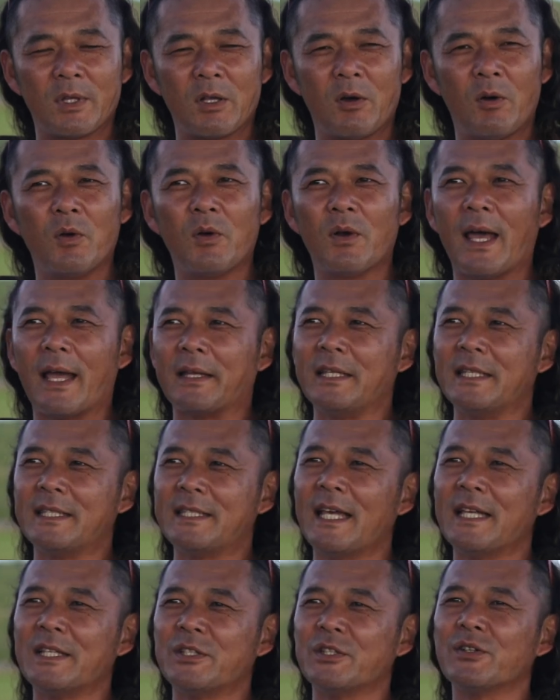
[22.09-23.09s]
本来
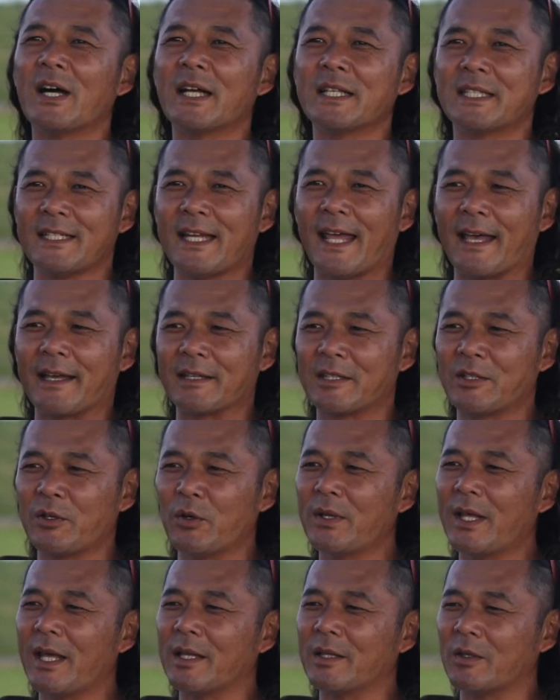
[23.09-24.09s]
2018年、
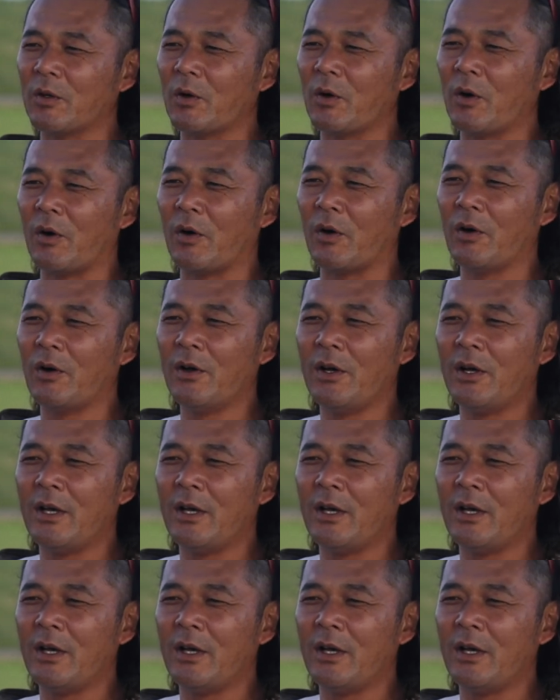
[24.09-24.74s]
去年の